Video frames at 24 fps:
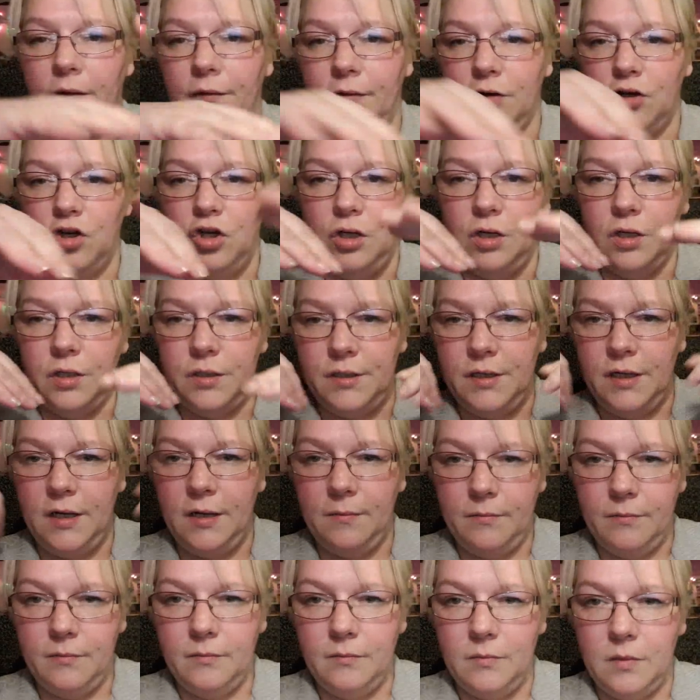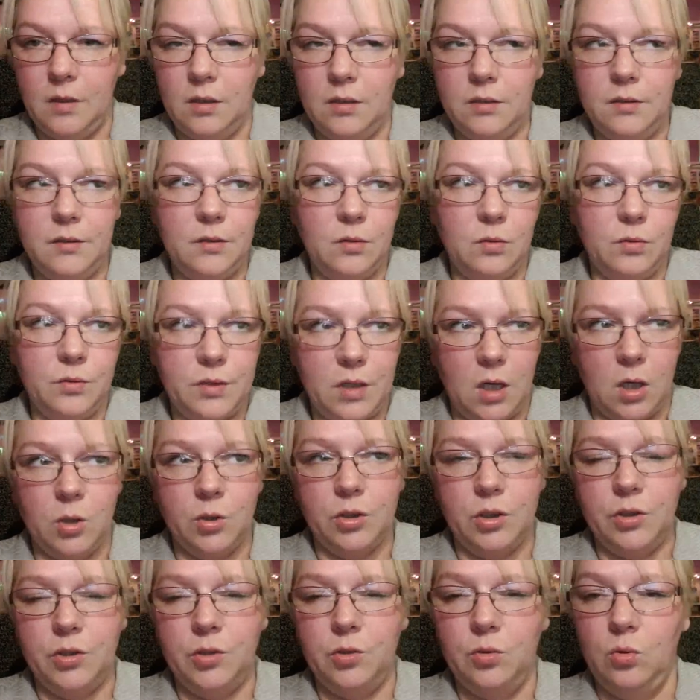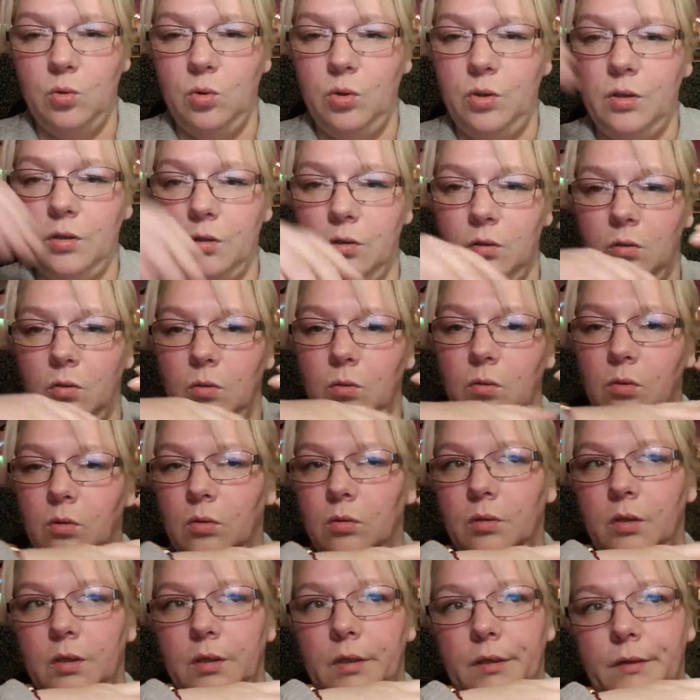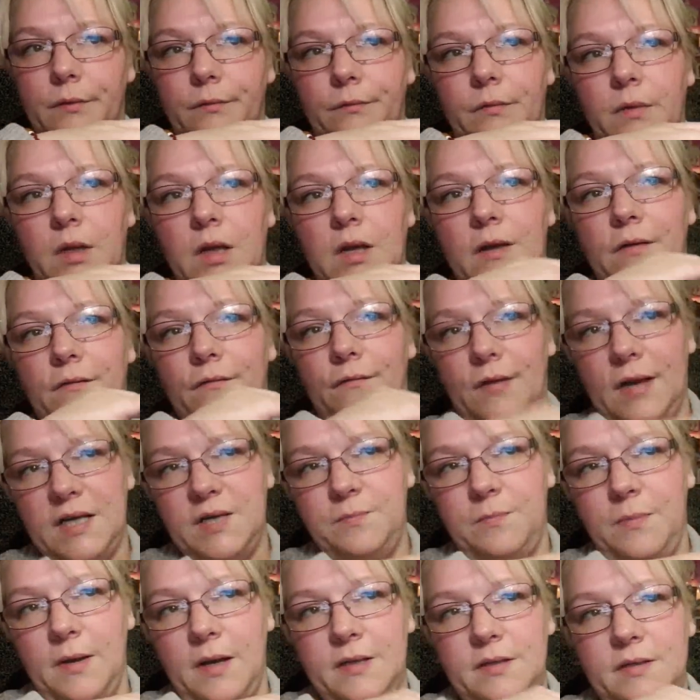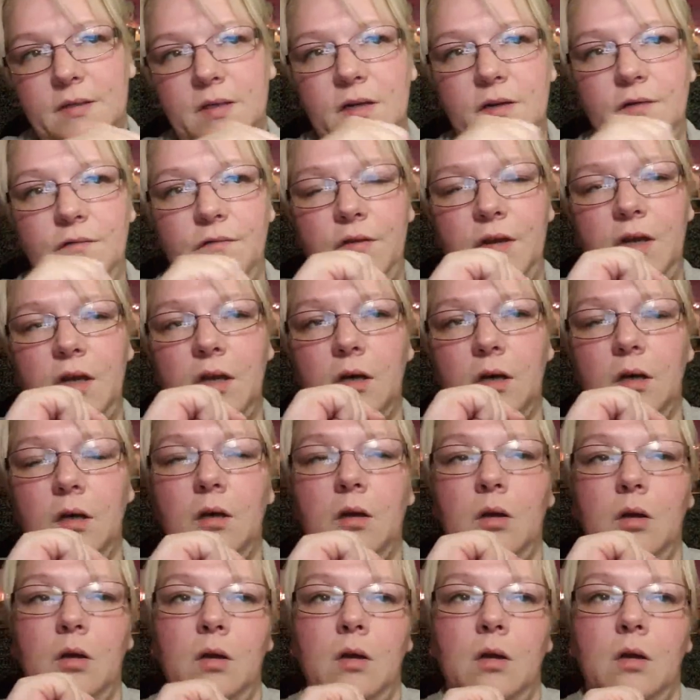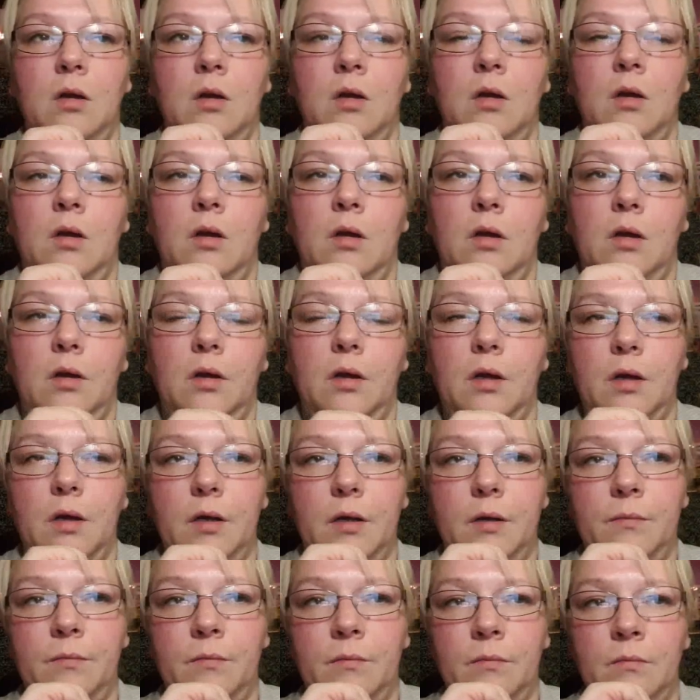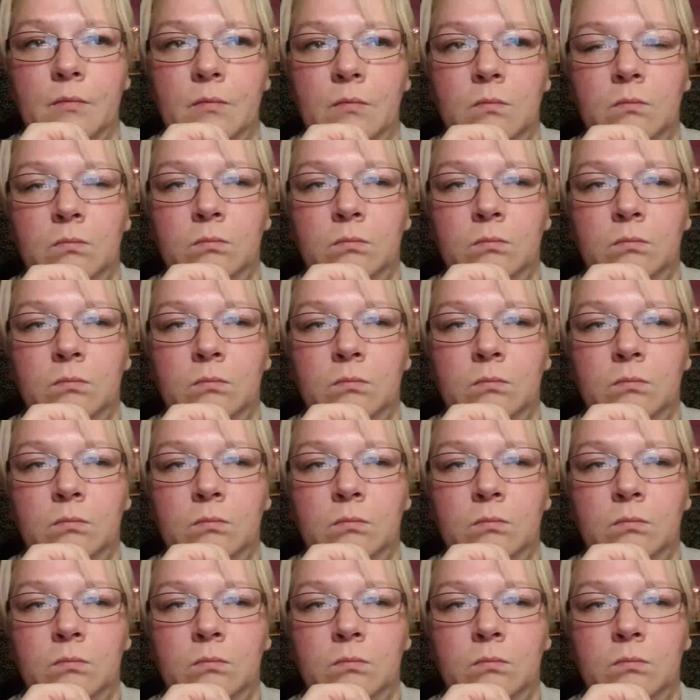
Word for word: verschiedene Themen äh, uns ausgesucht. Ähm, was basteln wir? Ähm,